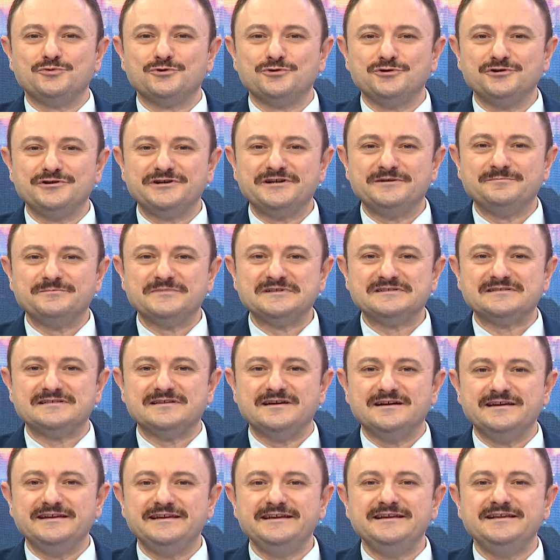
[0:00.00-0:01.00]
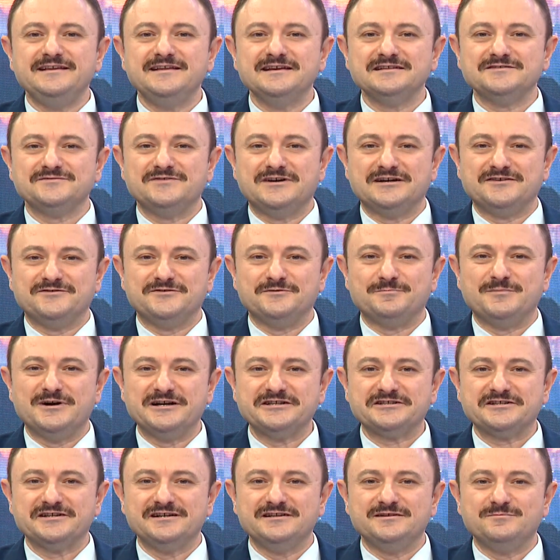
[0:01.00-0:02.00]
programımızda İhlas Vakfı
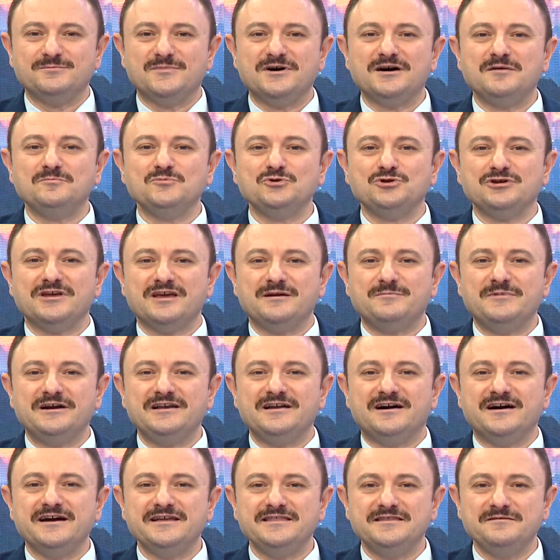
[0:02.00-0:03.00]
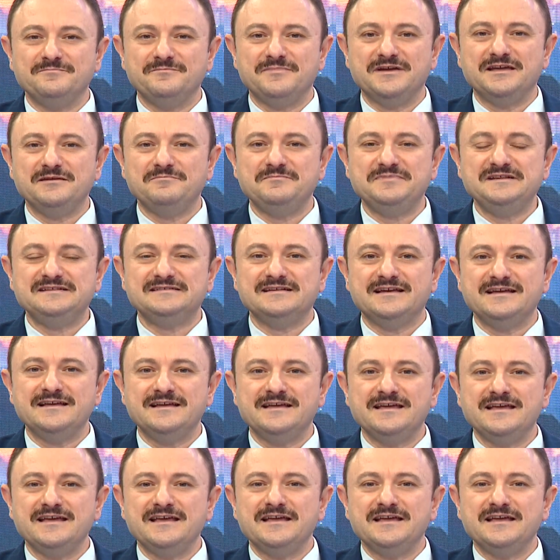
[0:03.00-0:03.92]
Başkanı Mahmut Kemal Aydın Bey bize